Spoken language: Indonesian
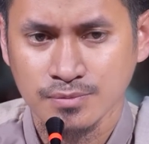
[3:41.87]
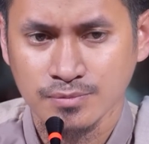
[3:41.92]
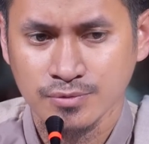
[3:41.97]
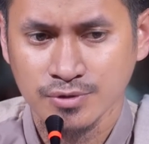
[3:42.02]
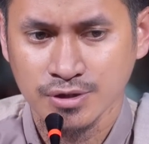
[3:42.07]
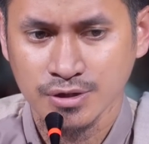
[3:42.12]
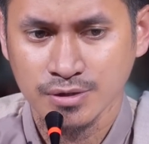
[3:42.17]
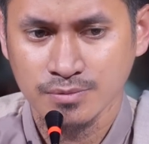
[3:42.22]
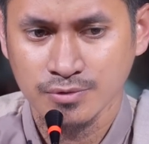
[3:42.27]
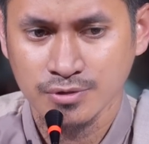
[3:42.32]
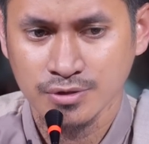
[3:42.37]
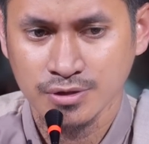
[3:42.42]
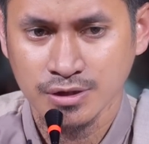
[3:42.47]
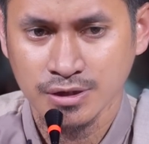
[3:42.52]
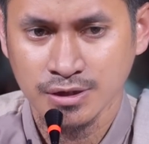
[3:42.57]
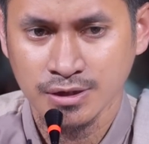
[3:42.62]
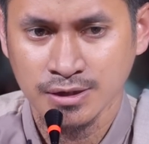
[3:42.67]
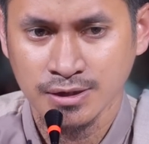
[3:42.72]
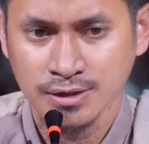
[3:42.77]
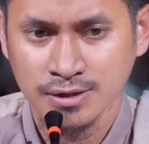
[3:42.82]

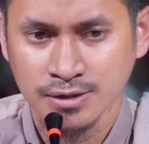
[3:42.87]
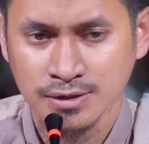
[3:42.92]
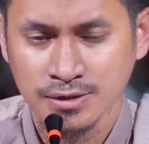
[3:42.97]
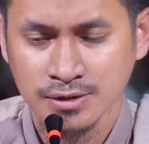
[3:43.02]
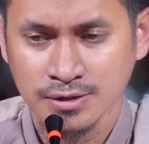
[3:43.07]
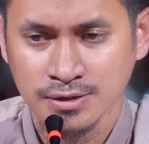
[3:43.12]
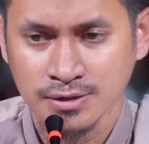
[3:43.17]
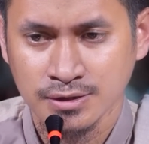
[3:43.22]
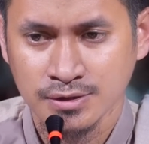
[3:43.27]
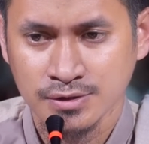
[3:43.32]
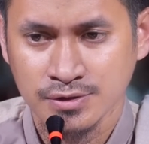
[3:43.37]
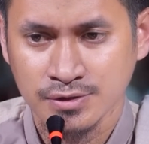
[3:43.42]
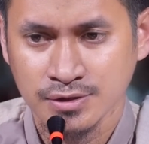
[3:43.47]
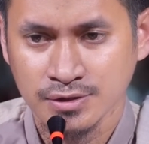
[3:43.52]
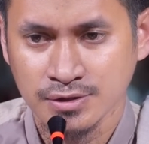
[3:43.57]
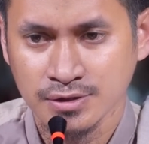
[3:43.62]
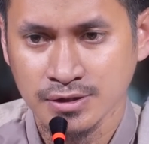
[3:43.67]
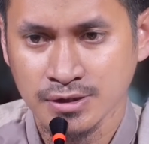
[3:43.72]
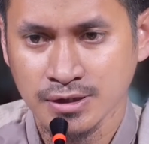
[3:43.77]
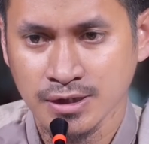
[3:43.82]
Mugi-mugi
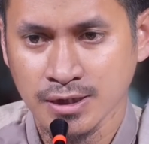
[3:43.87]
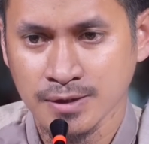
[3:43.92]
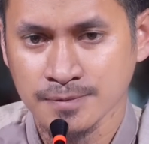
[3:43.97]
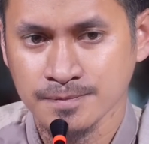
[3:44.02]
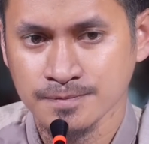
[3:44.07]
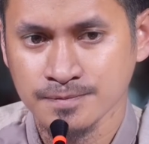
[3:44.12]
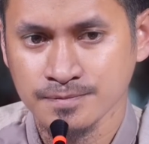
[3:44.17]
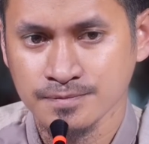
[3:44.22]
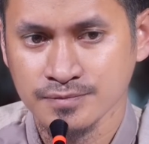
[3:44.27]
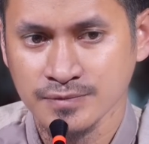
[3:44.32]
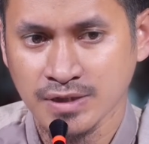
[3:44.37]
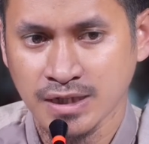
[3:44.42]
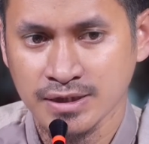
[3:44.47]
setiap